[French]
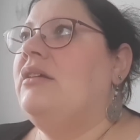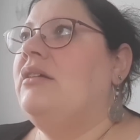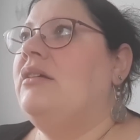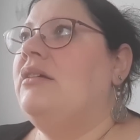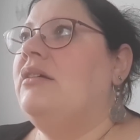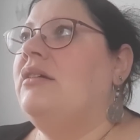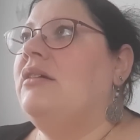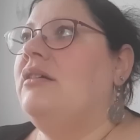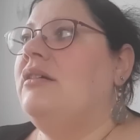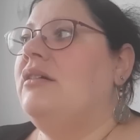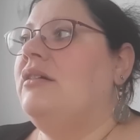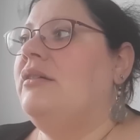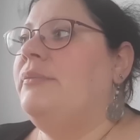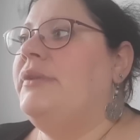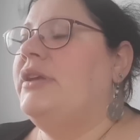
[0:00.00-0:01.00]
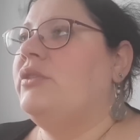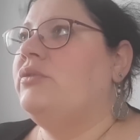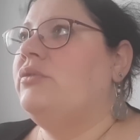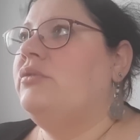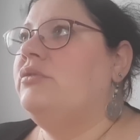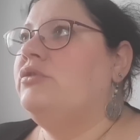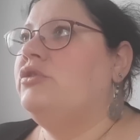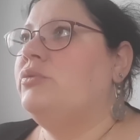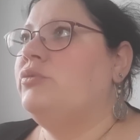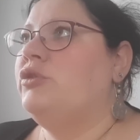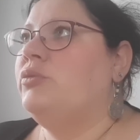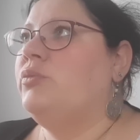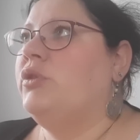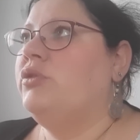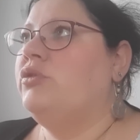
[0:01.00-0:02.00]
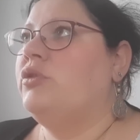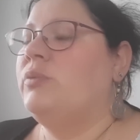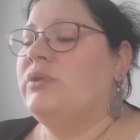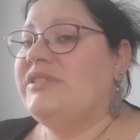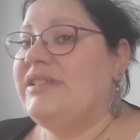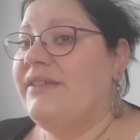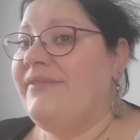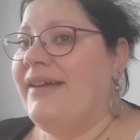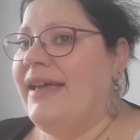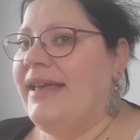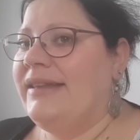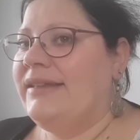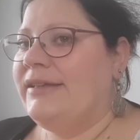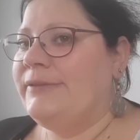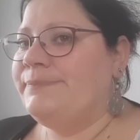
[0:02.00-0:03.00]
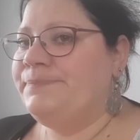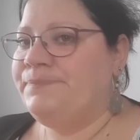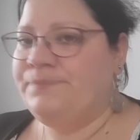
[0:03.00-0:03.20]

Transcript: euh, bientôt, je me demande comment ça va être.